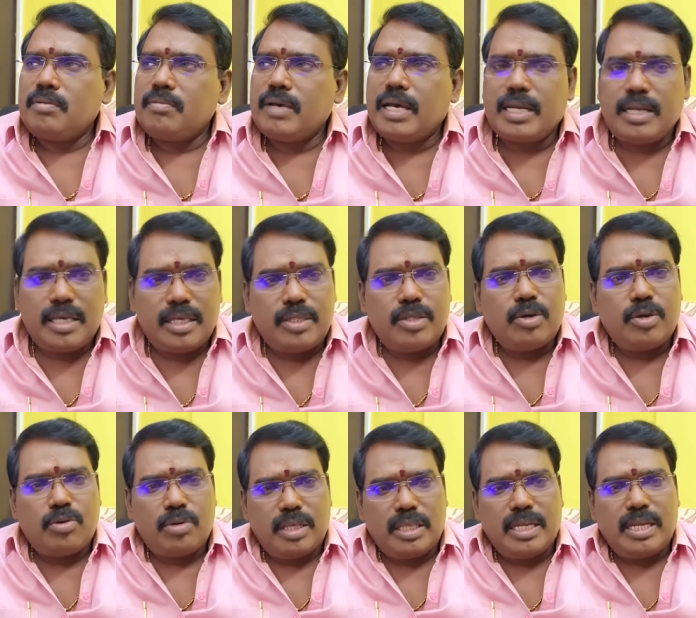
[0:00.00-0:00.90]
வேற ஏதோ
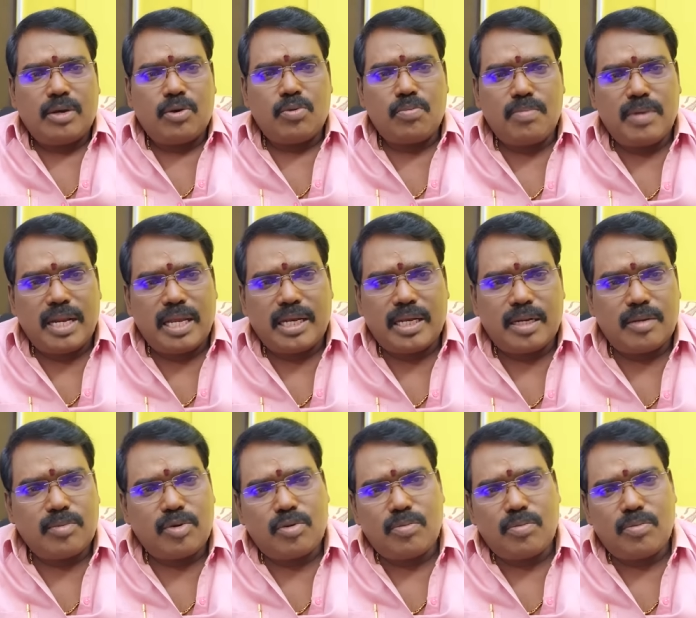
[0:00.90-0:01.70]
ஒரு இதில் கும்ப லக்னம்